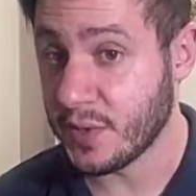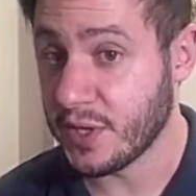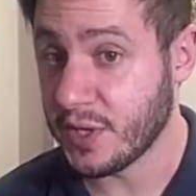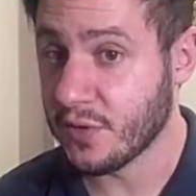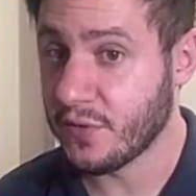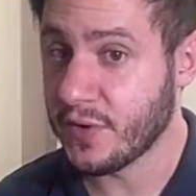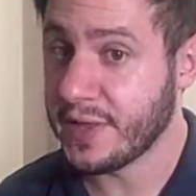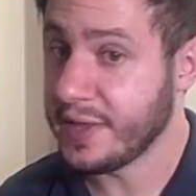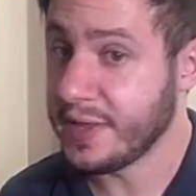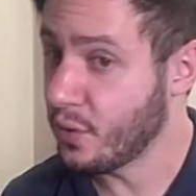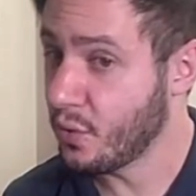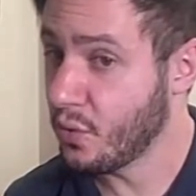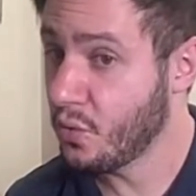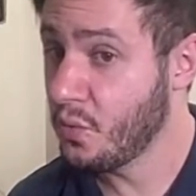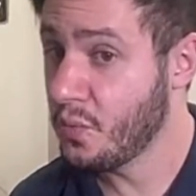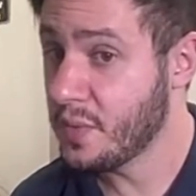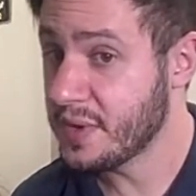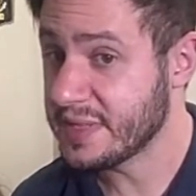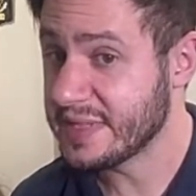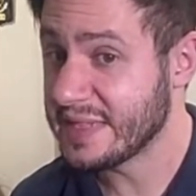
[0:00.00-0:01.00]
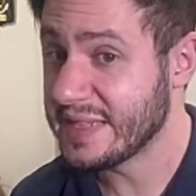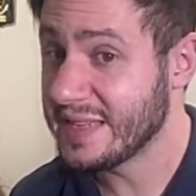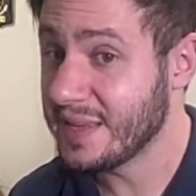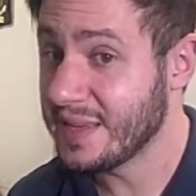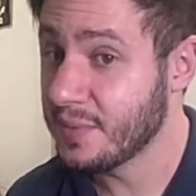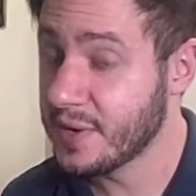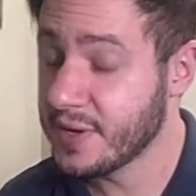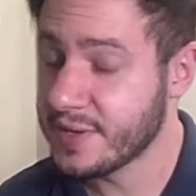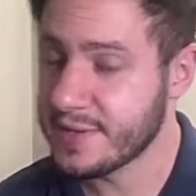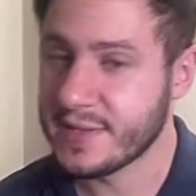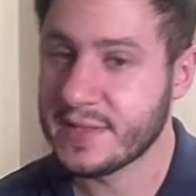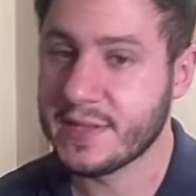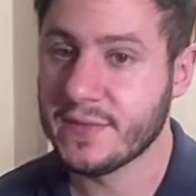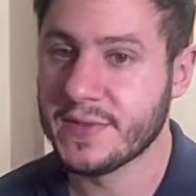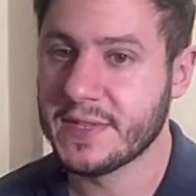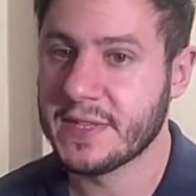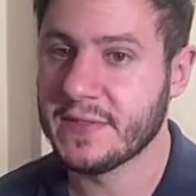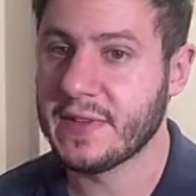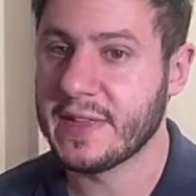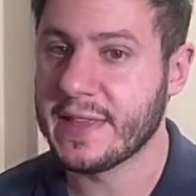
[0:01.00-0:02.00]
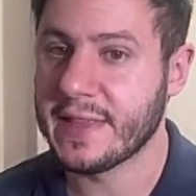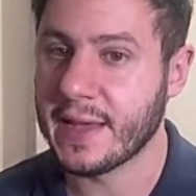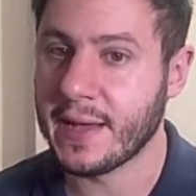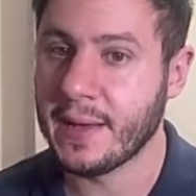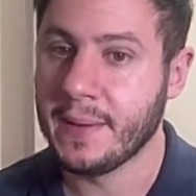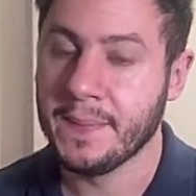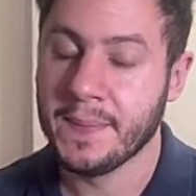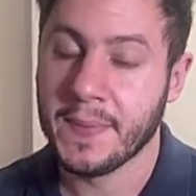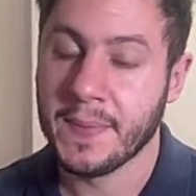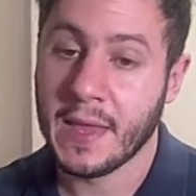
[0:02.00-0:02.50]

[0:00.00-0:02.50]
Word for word: Então vai ter algumas semanas que você vai estar tá